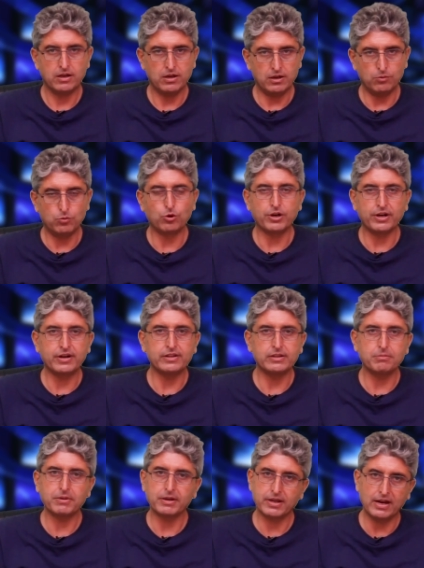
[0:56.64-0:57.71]
वो कर रहे
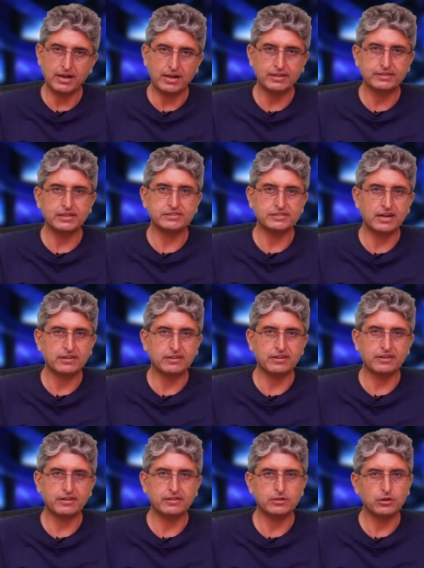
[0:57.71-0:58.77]
थे मेरे ख्याल का इजहार
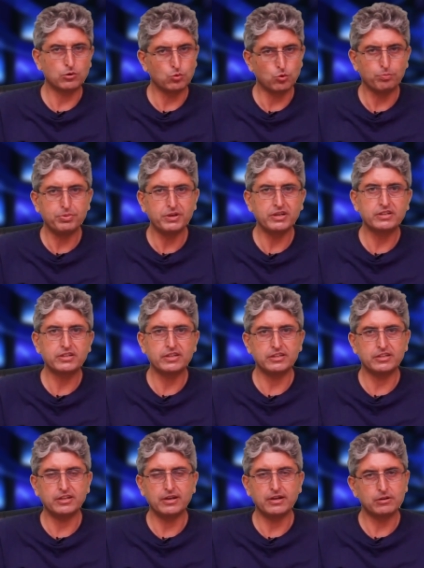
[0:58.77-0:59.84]
कर रहे थे ग्रुपिंग
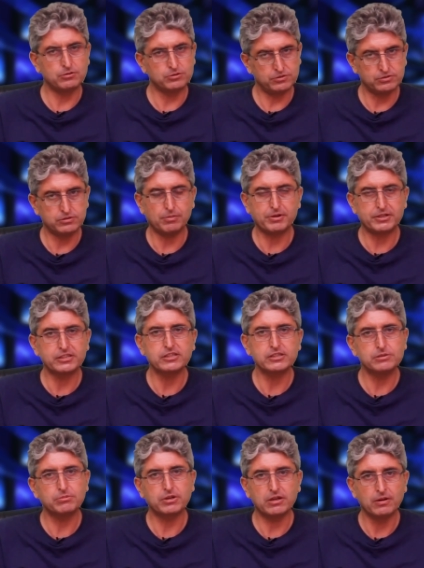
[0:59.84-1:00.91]
ये एक ज़बरदस्त
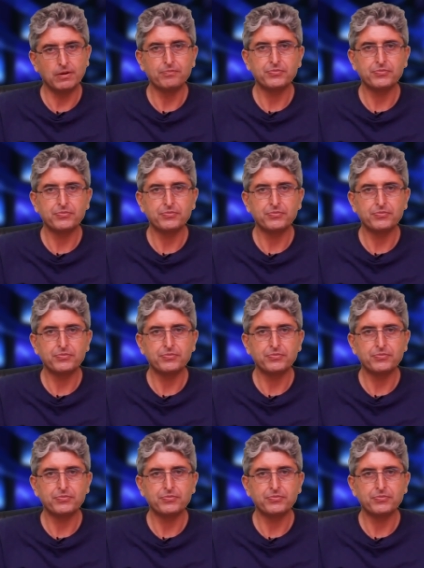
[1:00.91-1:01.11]
कस्म की